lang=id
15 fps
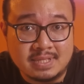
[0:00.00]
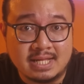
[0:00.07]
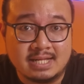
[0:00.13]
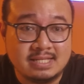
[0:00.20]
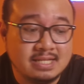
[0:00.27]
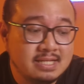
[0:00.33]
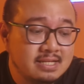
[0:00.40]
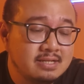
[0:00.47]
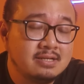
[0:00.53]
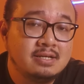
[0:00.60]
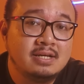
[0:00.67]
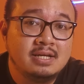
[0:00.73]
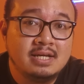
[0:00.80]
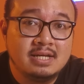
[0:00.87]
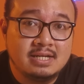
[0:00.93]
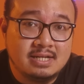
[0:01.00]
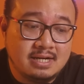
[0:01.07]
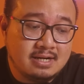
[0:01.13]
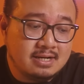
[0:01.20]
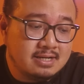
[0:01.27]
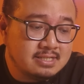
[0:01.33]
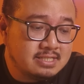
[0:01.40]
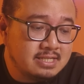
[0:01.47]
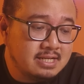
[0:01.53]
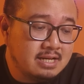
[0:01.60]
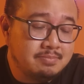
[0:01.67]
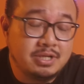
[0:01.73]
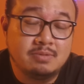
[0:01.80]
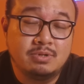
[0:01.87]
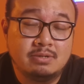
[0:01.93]
nah jadi uh, si
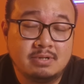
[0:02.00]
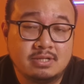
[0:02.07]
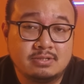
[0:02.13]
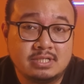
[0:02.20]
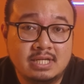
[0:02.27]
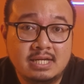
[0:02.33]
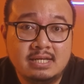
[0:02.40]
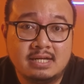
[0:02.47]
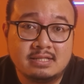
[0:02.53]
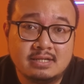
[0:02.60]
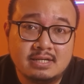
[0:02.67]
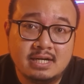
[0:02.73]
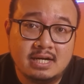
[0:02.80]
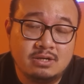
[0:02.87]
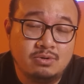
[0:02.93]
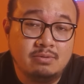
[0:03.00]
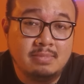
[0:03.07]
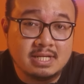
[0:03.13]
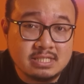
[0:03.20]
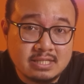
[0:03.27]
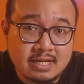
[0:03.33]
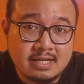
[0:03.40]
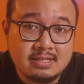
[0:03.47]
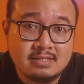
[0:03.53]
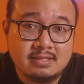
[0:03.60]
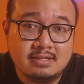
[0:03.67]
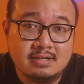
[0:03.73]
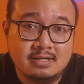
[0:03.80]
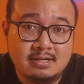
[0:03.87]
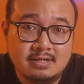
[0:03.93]
8600G datang dengan 12 thread
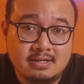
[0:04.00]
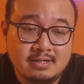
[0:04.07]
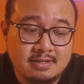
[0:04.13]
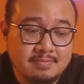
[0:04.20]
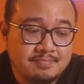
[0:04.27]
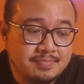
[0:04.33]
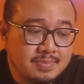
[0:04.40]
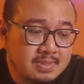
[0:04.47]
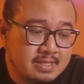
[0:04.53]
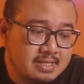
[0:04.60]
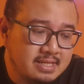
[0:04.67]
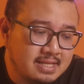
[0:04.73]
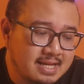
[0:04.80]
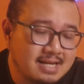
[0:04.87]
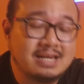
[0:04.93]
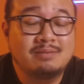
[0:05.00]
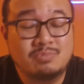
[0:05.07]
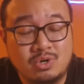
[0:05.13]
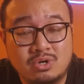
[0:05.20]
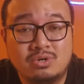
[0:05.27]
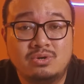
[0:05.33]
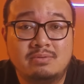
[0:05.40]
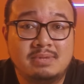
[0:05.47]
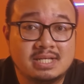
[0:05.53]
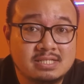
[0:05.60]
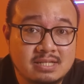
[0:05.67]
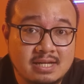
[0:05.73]
um, ya 6 core 12